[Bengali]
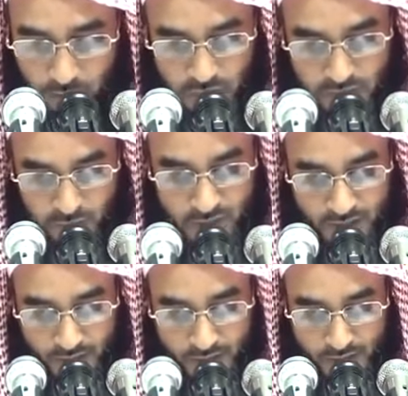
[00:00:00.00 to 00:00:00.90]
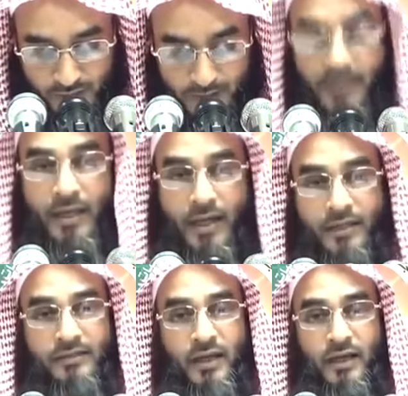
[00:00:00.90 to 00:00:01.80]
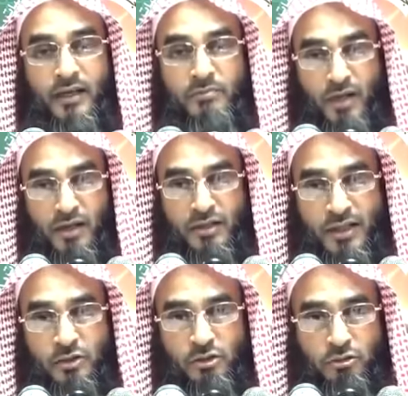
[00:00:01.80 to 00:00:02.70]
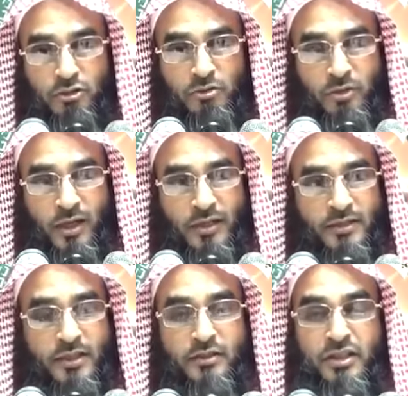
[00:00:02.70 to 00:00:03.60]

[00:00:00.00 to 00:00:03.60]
বলছেন মহান আল্লাহ এই আয়াতটি আলে ইমরানের যে একশো দুই নম্বর আয়াত যে